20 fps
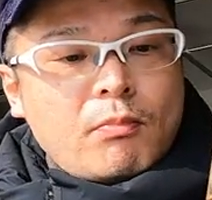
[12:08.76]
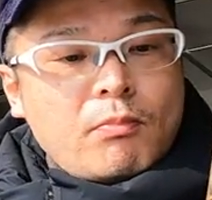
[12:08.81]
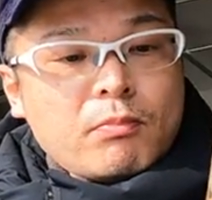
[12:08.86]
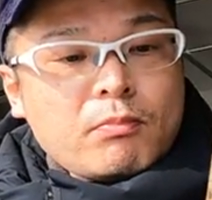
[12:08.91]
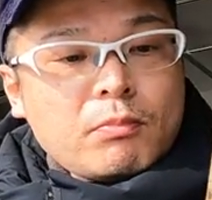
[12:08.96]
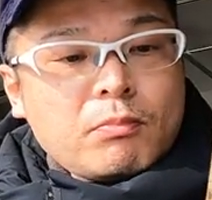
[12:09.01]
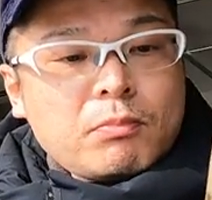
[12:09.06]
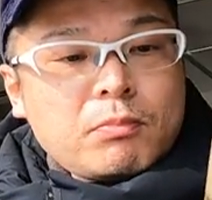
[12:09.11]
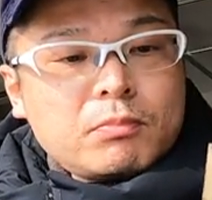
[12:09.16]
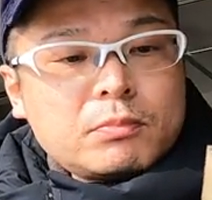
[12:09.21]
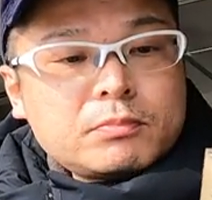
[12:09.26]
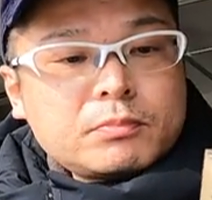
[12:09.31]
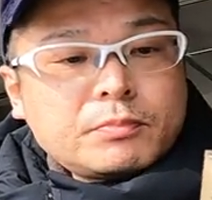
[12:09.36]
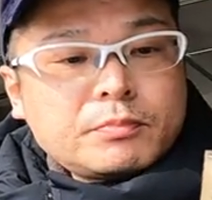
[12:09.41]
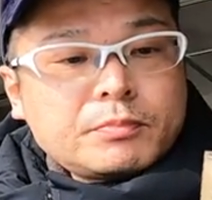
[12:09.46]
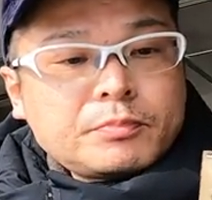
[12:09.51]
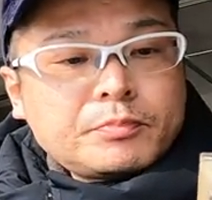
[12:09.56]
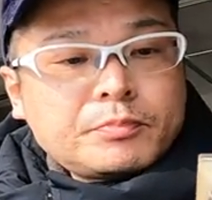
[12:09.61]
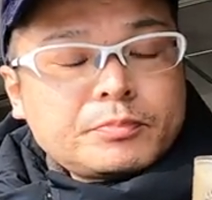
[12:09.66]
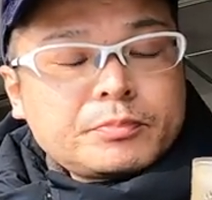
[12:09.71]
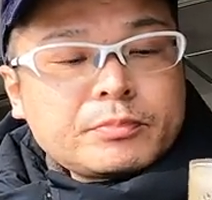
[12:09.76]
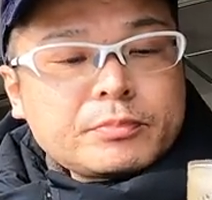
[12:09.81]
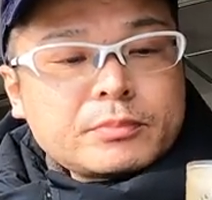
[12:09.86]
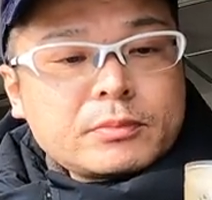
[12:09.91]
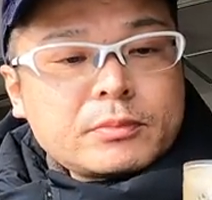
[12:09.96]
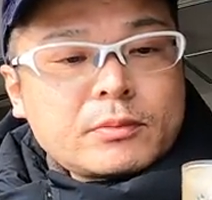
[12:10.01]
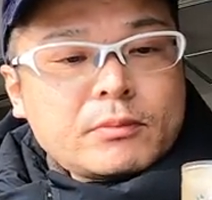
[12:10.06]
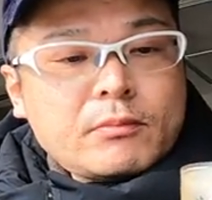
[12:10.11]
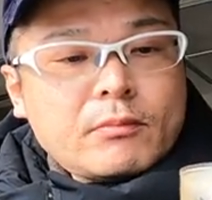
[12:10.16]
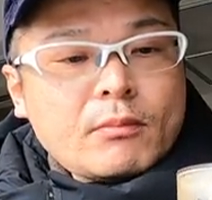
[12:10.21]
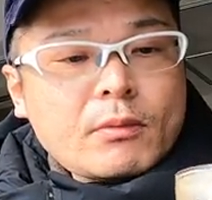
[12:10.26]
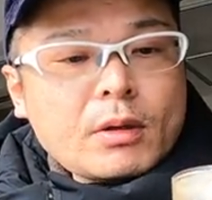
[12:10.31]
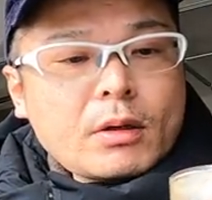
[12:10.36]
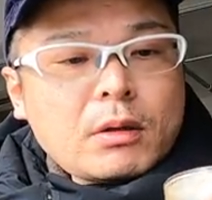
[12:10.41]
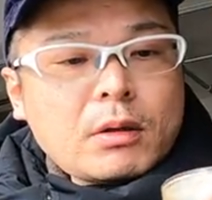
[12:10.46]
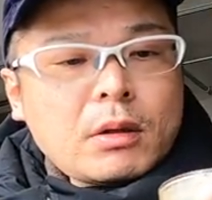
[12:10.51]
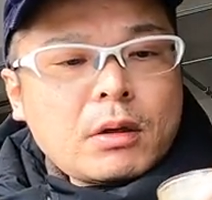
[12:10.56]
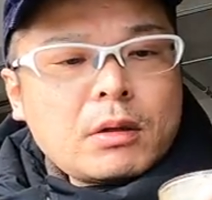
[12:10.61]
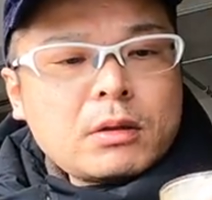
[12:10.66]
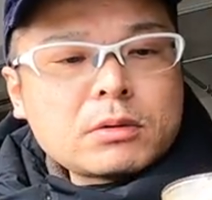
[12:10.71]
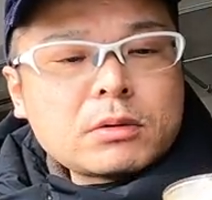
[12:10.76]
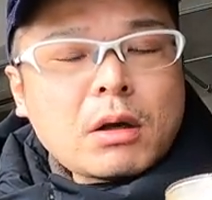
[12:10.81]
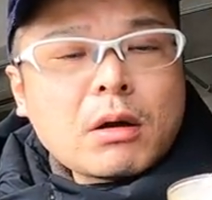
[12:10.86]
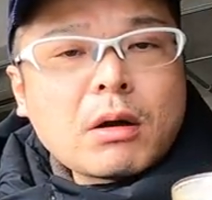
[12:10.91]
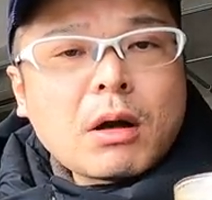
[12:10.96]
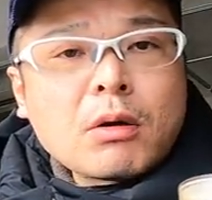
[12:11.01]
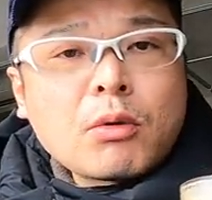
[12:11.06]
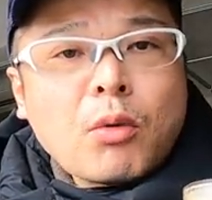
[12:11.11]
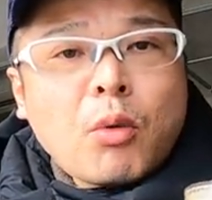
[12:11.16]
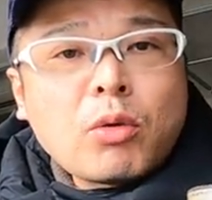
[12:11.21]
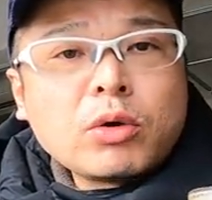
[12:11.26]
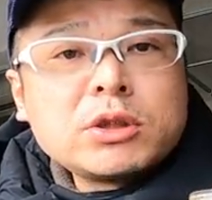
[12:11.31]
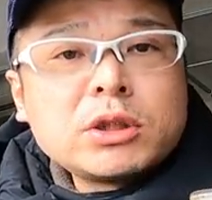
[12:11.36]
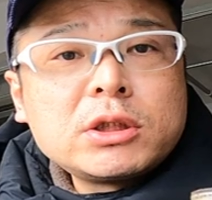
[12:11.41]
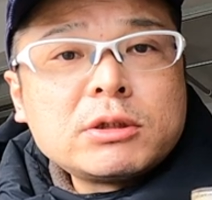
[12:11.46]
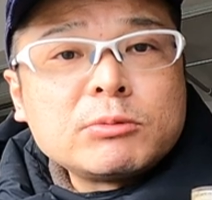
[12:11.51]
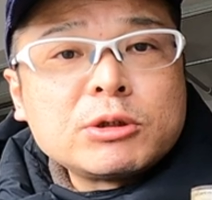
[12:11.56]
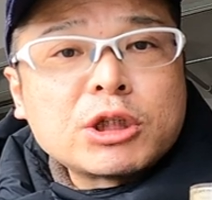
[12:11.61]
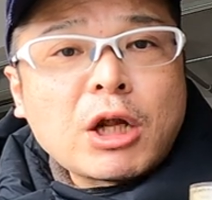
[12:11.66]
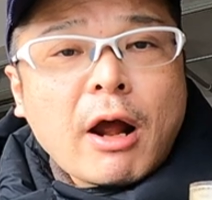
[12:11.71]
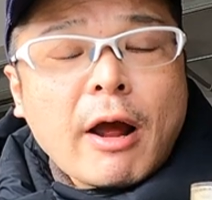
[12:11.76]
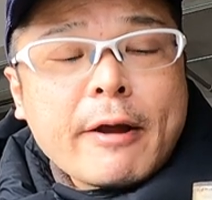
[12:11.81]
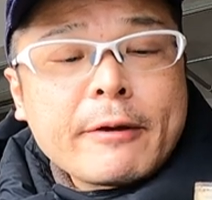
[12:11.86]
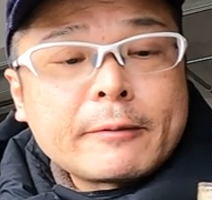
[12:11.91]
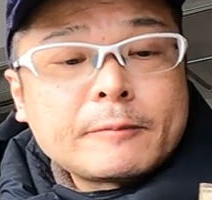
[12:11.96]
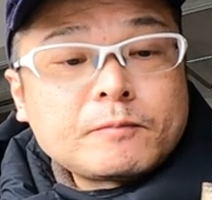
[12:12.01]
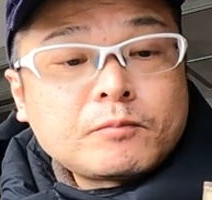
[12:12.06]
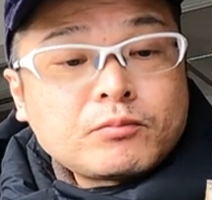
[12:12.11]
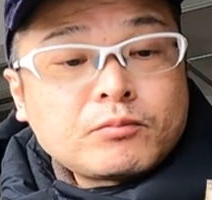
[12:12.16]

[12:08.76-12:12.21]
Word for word: するとどうですか、モルトの香ばしさ、